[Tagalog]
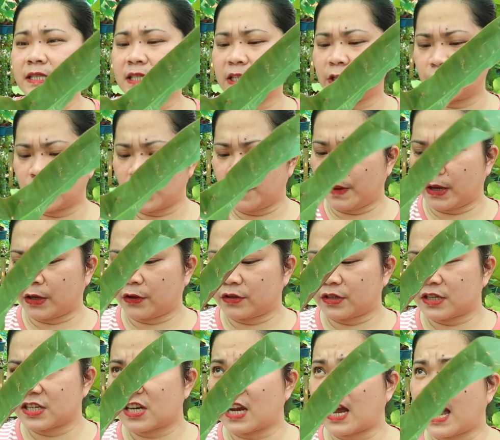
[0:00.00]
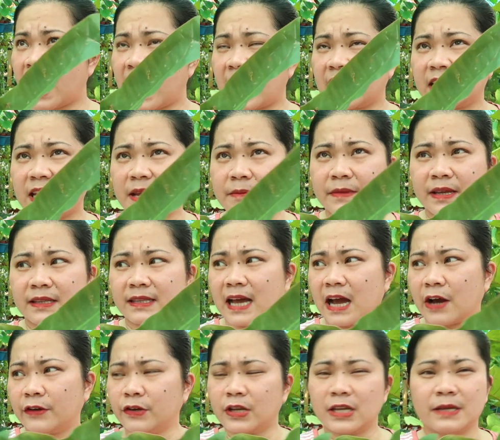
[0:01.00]
Siguro meron na siyang anim na
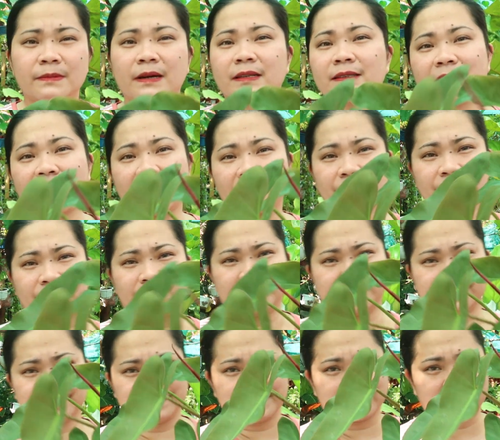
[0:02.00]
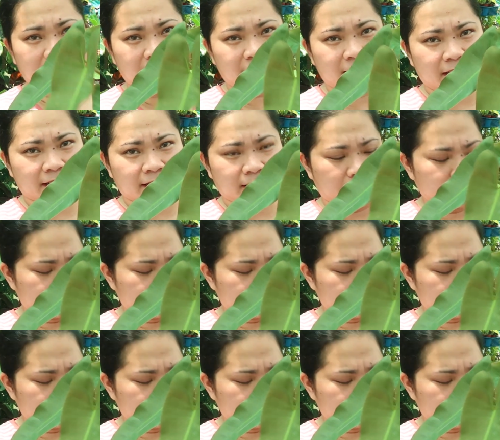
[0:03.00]
dahon na limang dahon. Ayan.